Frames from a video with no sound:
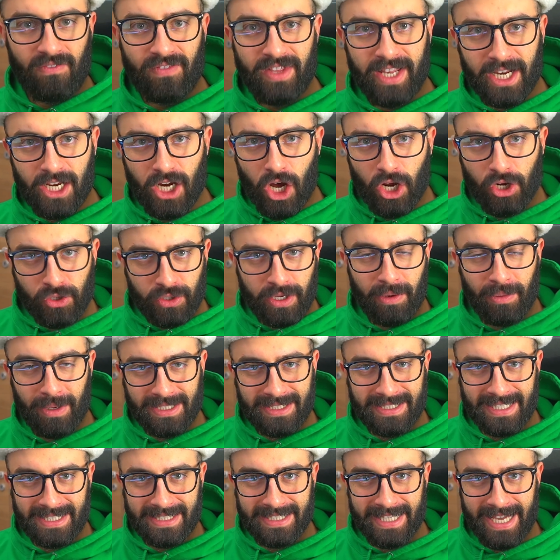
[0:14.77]
Vi ricordo che
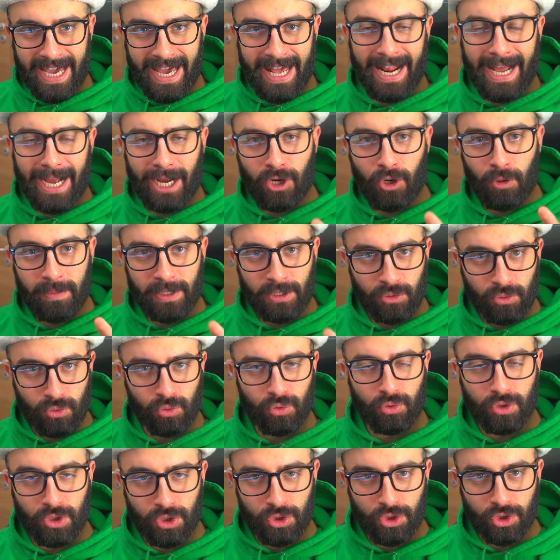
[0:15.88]
questa sera, come
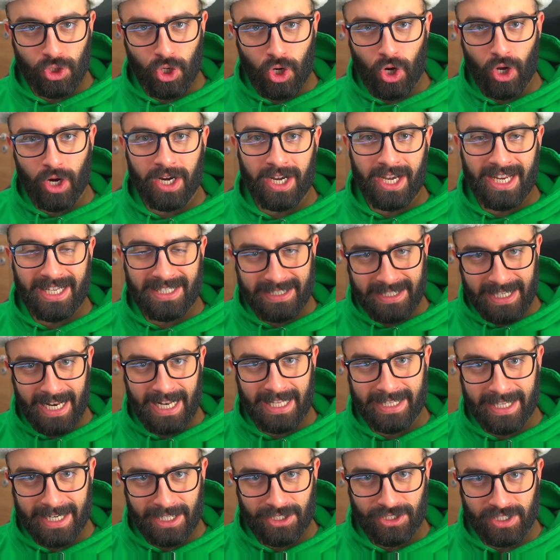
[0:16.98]
tutti i giorni, sia
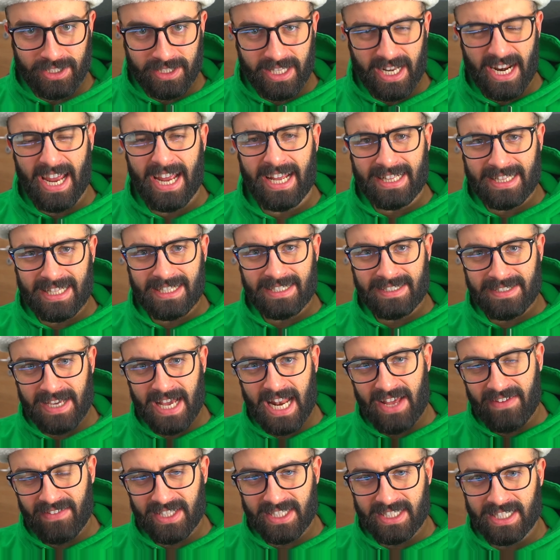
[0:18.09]
alle 13.30 sia
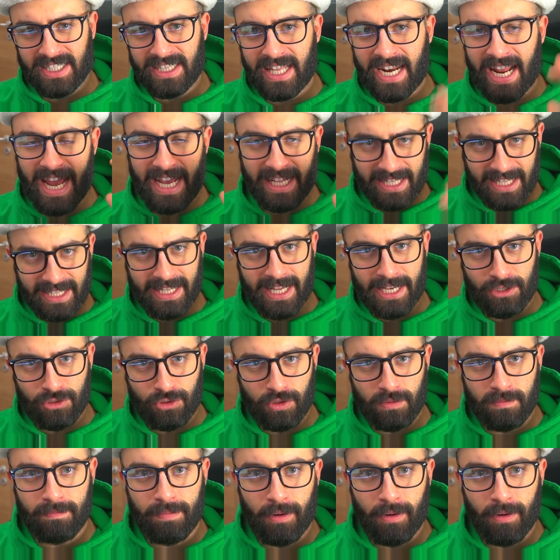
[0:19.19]
alle 23, da adesso in